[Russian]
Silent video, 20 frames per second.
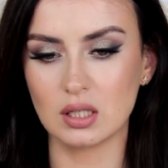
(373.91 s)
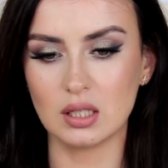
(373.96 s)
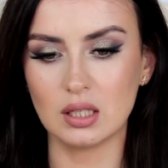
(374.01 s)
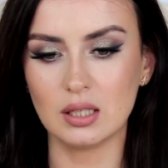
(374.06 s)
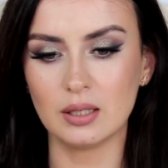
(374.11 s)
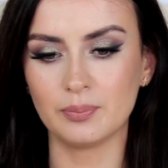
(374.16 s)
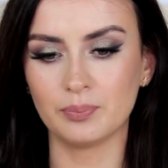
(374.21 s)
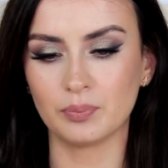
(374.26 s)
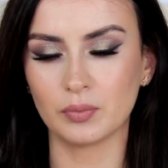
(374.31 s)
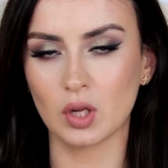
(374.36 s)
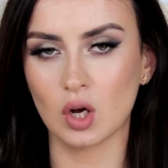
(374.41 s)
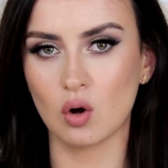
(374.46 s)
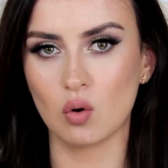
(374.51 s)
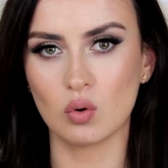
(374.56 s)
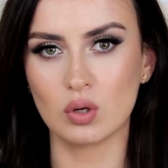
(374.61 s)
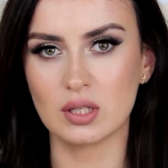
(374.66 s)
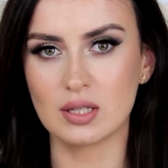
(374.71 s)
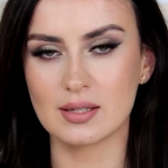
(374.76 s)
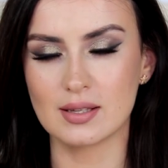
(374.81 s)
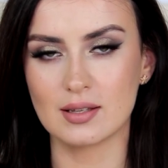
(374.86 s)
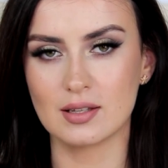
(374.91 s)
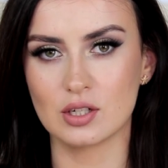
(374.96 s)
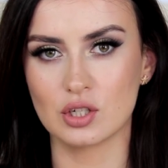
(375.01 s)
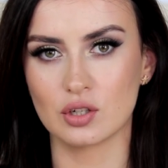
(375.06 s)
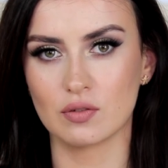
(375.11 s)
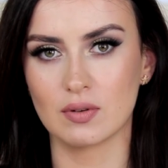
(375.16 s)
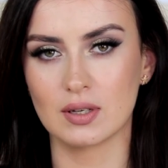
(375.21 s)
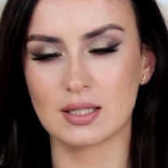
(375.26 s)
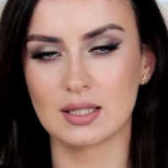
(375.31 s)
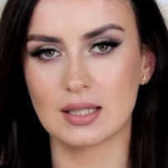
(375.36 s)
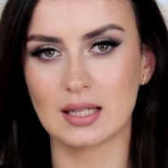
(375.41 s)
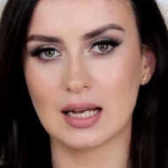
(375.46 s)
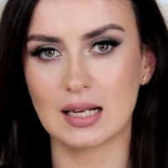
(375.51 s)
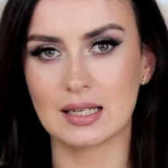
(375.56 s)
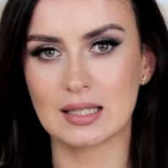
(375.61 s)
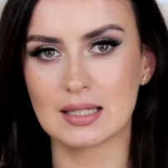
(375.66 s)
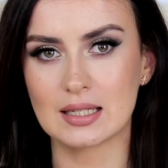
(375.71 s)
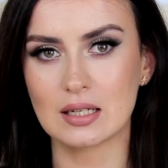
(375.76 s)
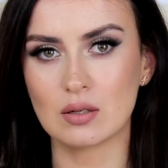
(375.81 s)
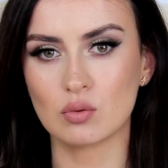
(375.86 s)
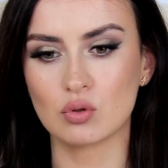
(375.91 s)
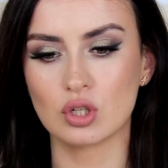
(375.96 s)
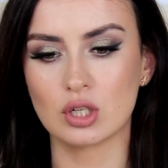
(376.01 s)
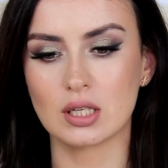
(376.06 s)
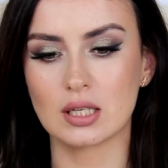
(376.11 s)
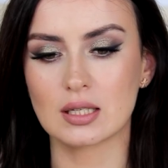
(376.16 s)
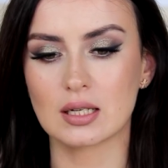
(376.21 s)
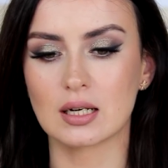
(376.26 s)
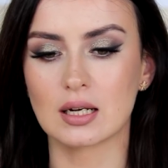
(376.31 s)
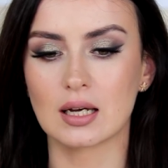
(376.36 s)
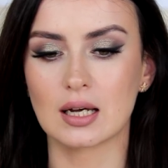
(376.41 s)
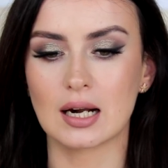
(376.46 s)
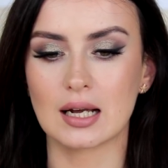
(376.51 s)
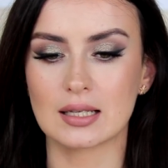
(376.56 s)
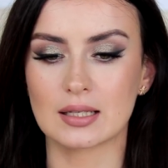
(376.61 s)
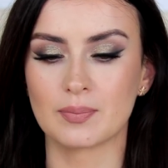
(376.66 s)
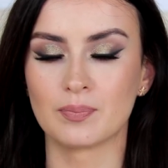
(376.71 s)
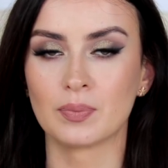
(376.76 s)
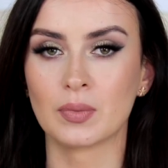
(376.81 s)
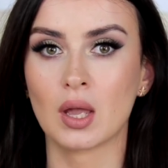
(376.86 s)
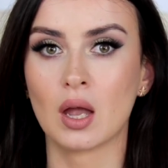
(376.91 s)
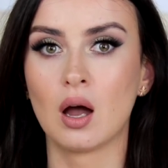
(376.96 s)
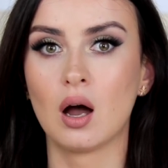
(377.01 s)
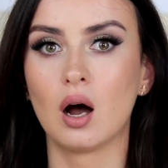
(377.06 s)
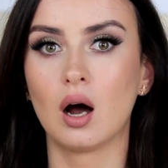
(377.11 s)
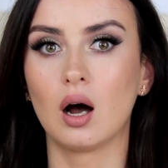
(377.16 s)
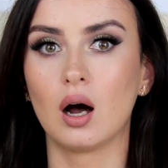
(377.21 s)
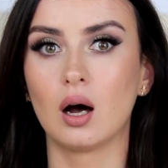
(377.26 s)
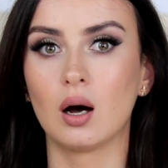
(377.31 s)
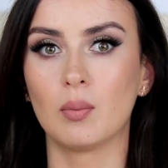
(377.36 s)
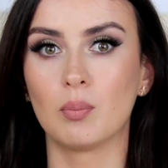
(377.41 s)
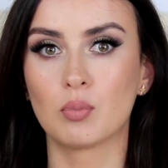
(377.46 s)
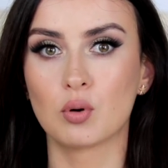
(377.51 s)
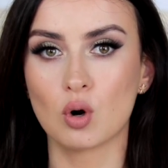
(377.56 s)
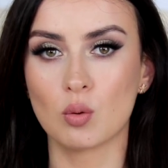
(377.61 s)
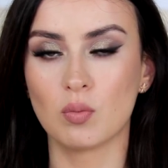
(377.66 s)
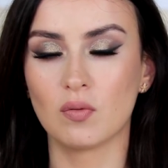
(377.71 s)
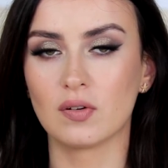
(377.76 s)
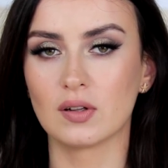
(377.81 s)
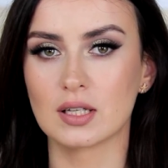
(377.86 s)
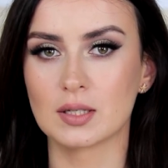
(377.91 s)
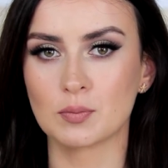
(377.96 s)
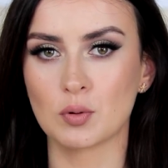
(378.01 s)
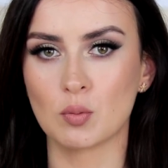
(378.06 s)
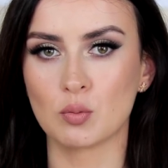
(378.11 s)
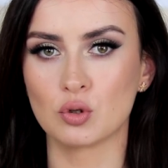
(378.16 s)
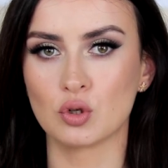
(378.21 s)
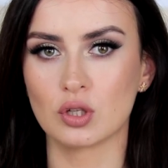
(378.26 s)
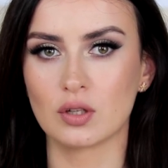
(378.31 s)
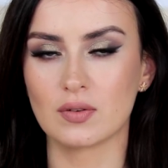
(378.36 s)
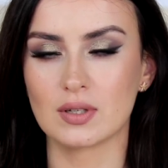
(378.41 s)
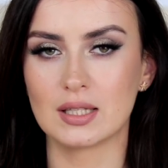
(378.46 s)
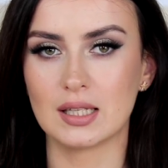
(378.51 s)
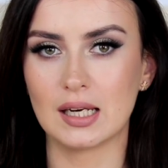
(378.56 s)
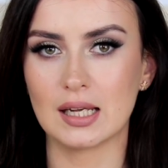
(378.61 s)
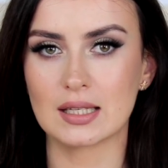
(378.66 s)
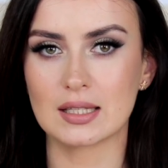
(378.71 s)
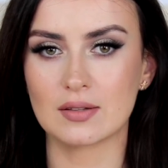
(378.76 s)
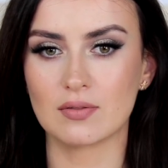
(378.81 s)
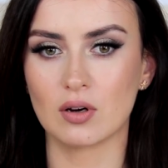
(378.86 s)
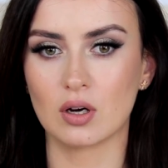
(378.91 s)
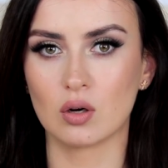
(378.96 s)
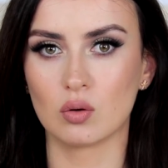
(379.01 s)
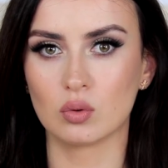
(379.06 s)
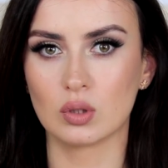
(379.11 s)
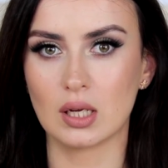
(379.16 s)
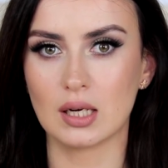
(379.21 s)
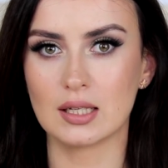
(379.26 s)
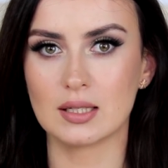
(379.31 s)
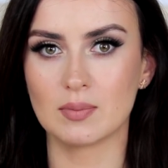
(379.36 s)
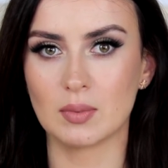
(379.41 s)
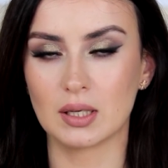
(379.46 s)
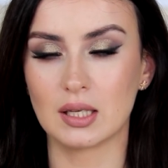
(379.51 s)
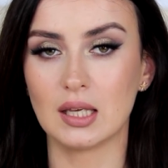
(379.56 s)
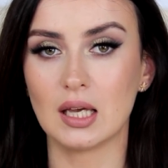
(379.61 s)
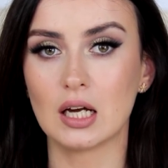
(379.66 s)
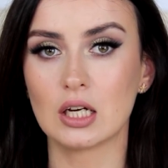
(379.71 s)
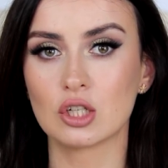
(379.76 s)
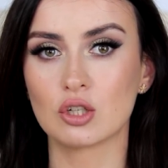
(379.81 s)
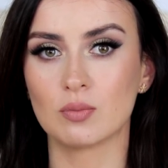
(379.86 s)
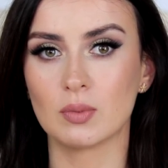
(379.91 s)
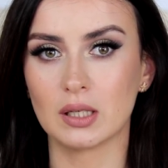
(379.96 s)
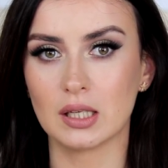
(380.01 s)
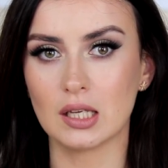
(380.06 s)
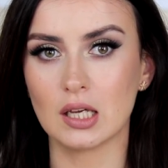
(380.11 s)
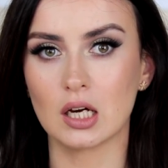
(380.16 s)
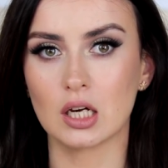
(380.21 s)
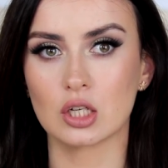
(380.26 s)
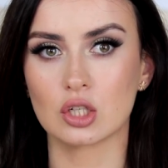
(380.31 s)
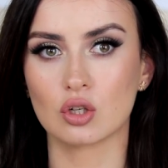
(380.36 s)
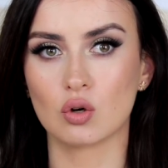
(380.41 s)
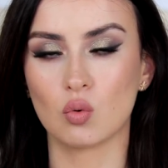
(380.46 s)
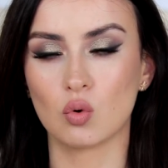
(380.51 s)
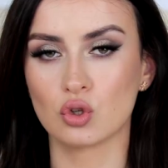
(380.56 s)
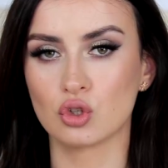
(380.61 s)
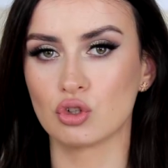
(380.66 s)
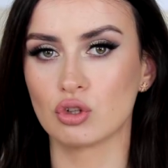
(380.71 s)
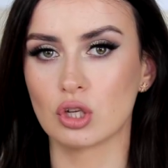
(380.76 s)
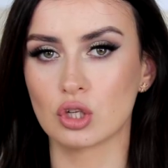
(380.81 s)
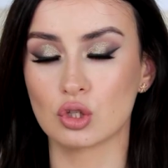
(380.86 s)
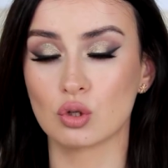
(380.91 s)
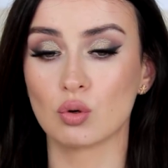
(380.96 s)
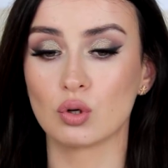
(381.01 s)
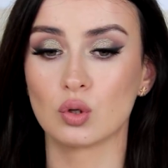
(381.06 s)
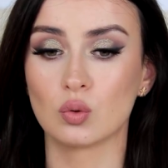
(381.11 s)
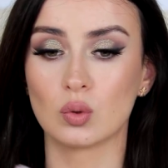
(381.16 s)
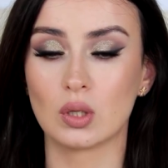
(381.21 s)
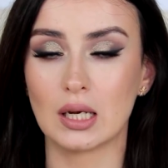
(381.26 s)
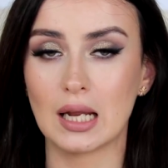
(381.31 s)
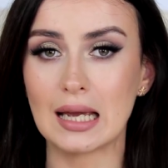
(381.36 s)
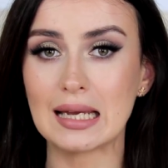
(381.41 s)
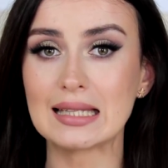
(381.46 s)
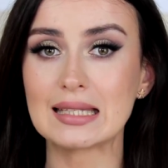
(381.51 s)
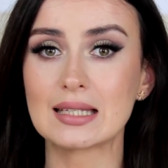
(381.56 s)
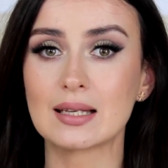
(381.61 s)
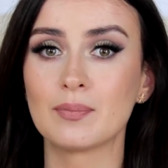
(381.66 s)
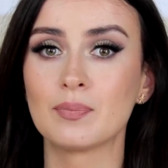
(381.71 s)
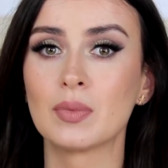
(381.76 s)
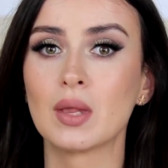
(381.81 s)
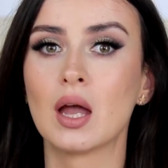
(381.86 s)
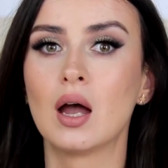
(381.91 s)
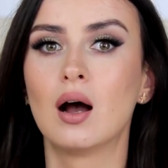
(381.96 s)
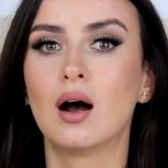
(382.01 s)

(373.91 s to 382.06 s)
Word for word: И он не задерживается на лице уже несколько раз а, пробовала с помощью этого средства удалить макияж. Макияж очень достойно удаляется.